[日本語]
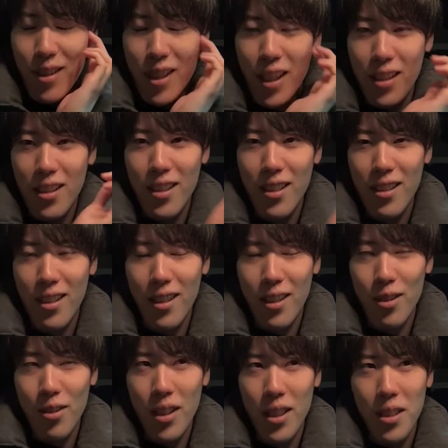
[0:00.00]
で、借りた、
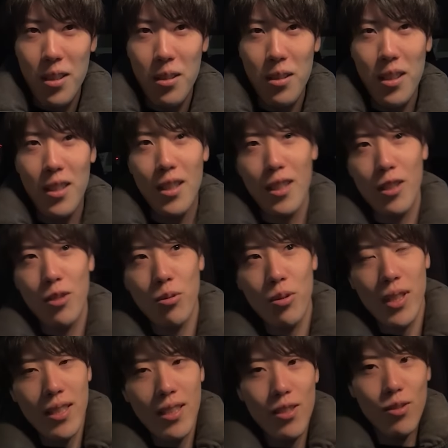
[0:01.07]
あの、借りてなんかいろいろ
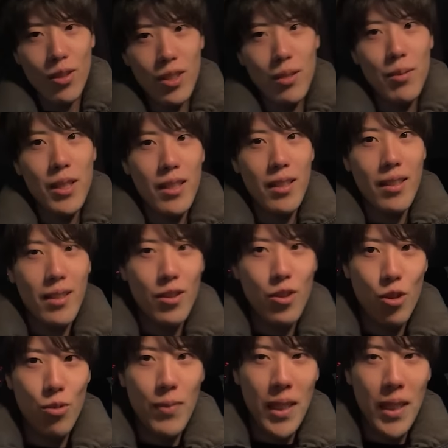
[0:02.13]
家賃とか調べたら、10